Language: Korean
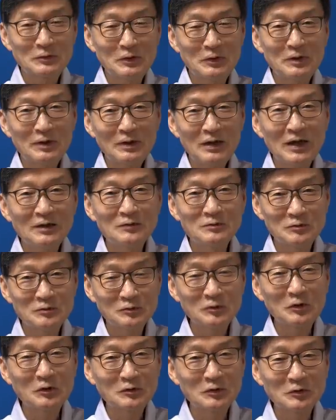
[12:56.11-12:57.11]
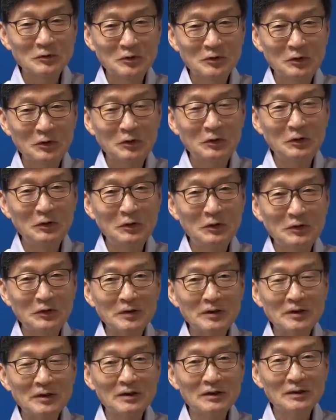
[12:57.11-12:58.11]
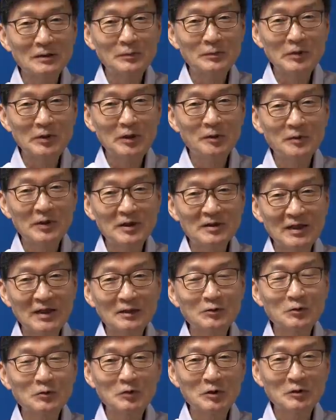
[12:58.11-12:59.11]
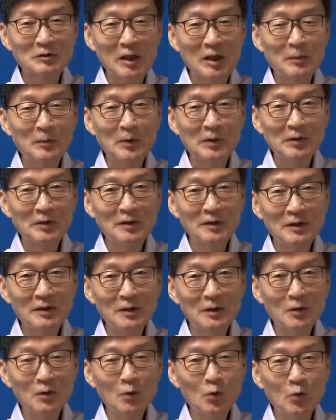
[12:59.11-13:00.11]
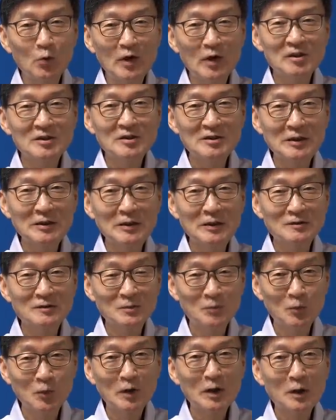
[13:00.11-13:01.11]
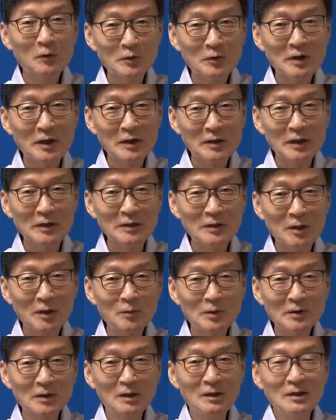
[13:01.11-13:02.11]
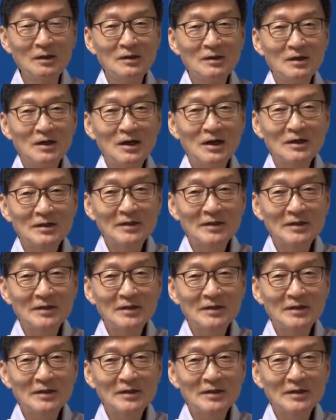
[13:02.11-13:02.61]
또 한 수 더 떠서 이 필리핀의 대통령 대변인이 외신에 대해서 뭐라고 이야기했냐면, uh,